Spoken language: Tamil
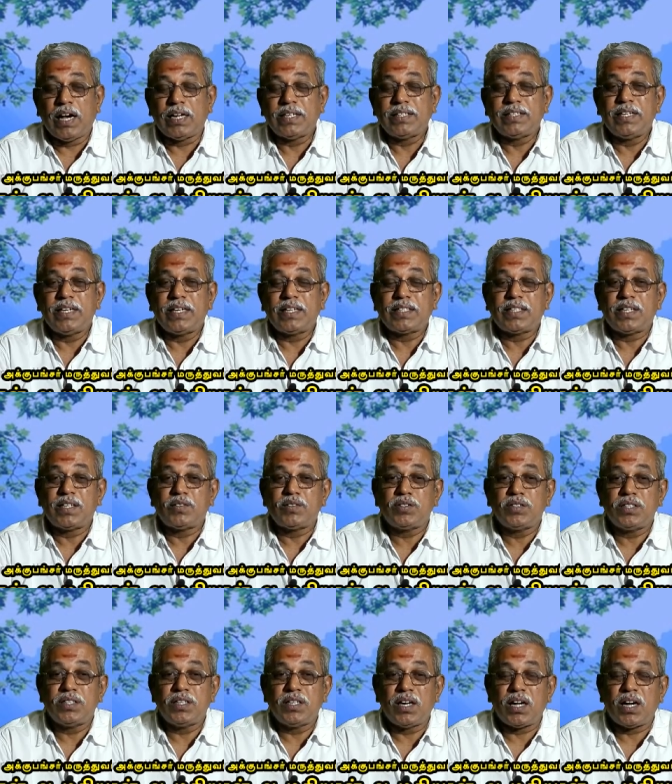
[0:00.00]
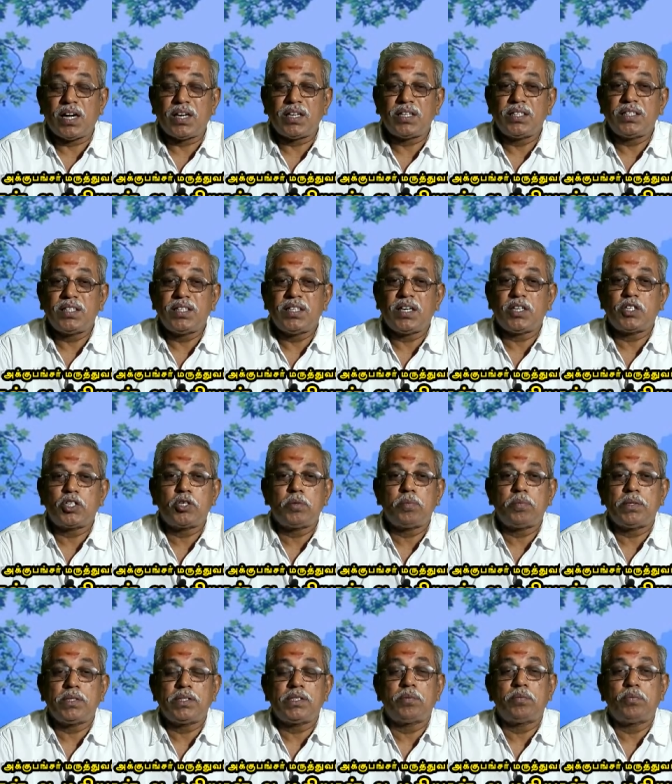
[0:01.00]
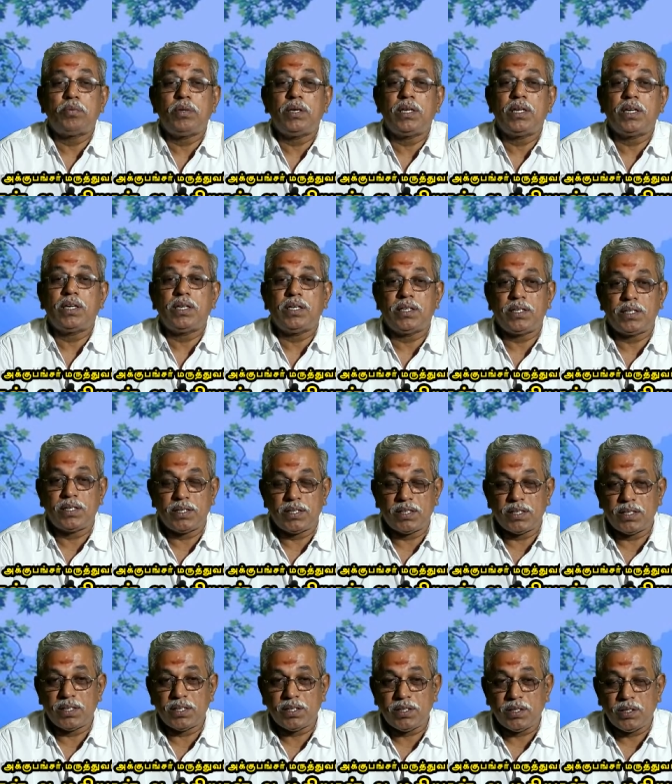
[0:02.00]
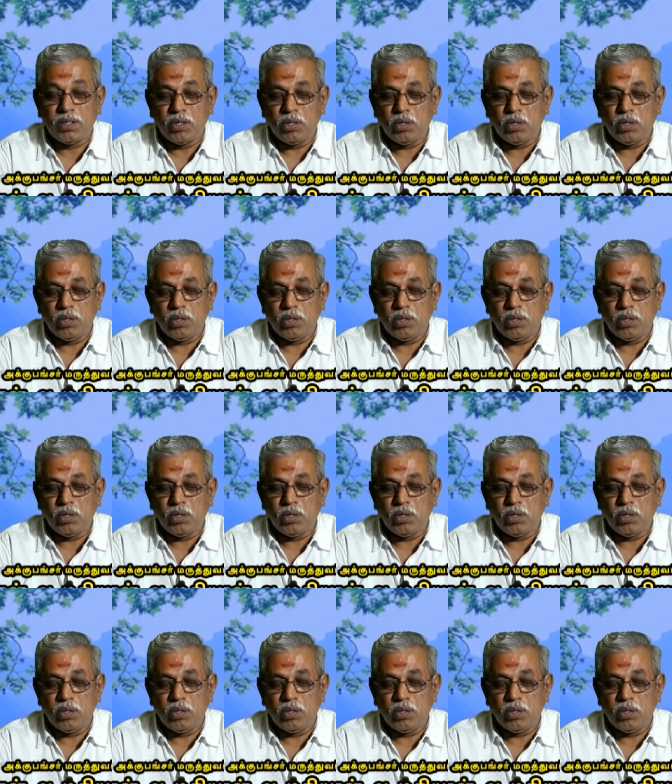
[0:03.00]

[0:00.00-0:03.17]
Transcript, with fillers: அந்த இடத்துல வந்து நான்கு அக்குப்பஞ்சர் புள்ளிகள் இருக்கின்றன